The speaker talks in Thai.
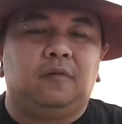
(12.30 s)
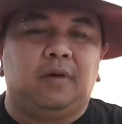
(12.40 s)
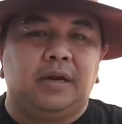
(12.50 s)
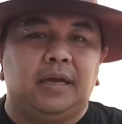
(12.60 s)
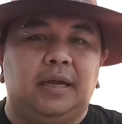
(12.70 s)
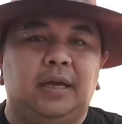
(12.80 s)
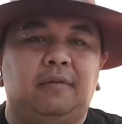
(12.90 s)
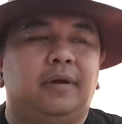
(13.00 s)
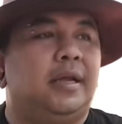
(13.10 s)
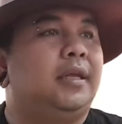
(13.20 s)
วันนี้
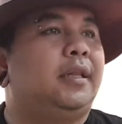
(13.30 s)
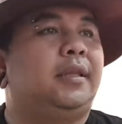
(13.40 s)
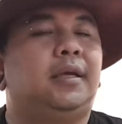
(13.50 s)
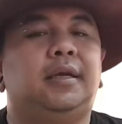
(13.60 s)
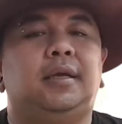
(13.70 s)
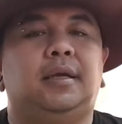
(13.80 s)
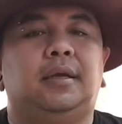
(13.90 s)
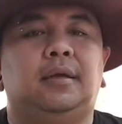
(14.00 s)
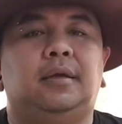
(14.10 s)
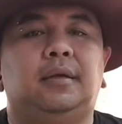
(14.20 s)
วันอาทิตย์ที่
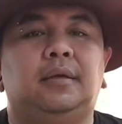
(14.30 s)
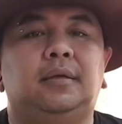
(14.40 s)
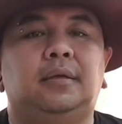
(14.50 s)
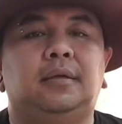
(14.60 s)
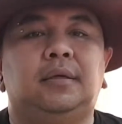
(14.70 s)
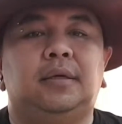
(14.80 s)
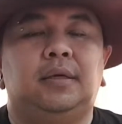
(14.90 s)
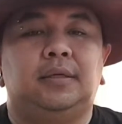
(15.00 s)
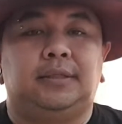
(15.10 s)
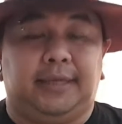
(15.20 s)

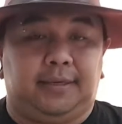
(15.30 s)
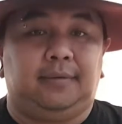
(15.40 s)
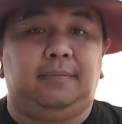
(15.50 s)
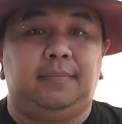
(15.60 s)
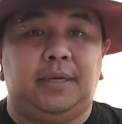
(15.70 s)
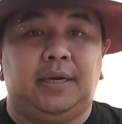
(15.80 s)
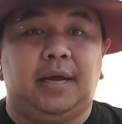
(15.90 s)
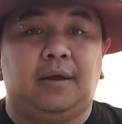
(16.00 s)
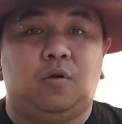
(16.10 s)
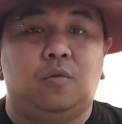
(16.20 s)
7มี
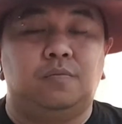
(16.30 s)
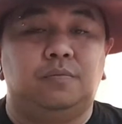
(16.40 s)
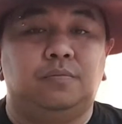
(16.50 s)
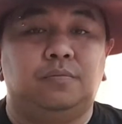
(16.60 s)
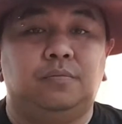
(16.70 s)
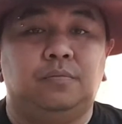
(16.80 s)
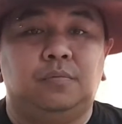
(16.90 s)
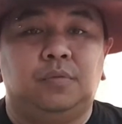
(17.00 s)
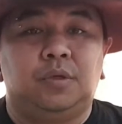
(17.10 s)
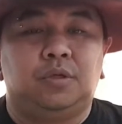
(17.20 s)
นาคม
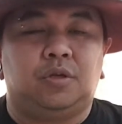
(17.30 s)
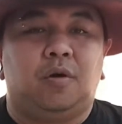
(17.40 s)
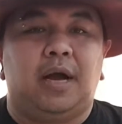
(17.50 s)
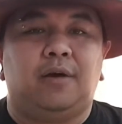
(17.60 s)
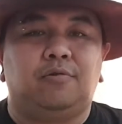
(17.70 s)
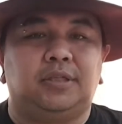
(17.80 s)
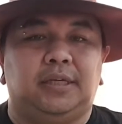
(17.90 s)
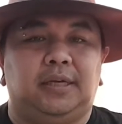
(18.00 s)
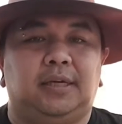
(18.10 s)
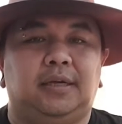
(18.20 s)

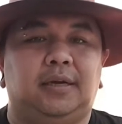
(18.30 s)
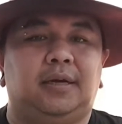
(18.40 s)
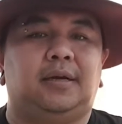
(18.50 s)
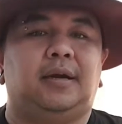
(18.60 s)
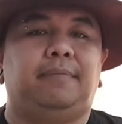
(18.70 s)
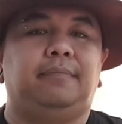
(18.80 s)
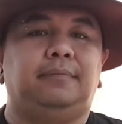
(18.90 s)
2564 นะครับ